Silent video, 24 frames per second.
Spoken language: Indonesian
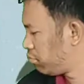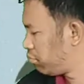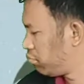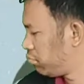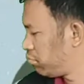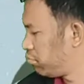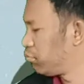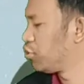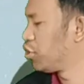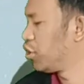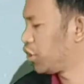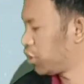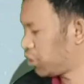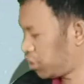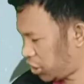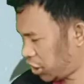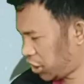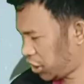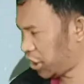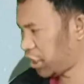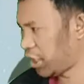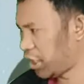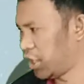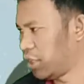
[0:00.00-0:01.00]
ngerti,
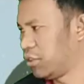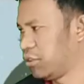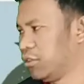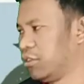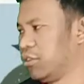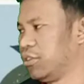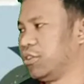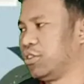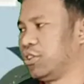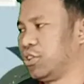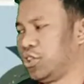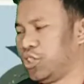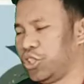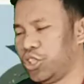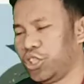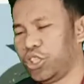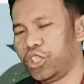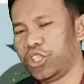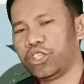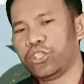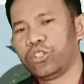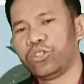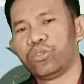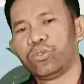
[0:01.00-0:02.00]
ya? ngerti, ngerti.
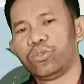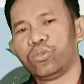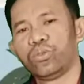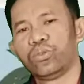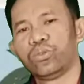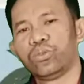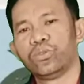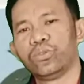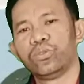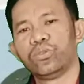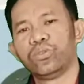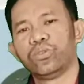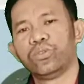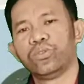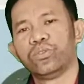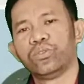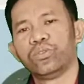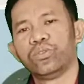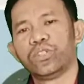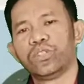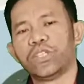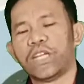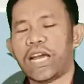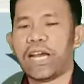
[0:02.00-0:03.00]
Gitu.
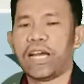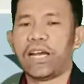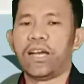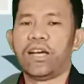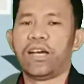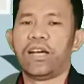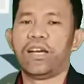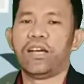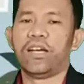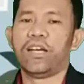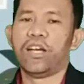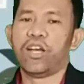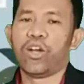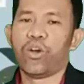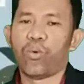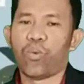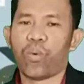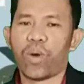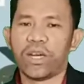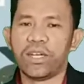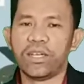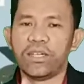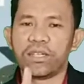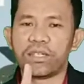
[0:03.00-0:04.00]
Hmm. Nah,
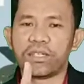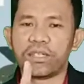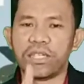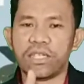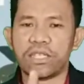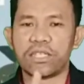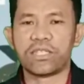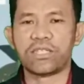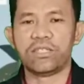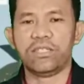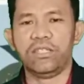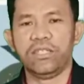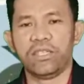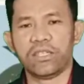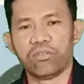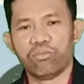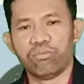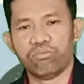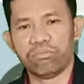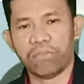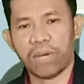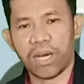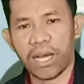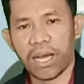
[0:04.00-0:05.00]
Wonder Kids di
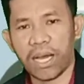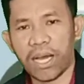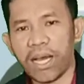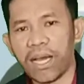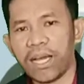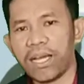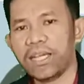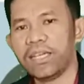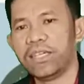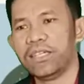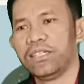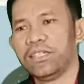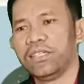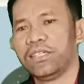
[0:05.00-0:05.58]
rumah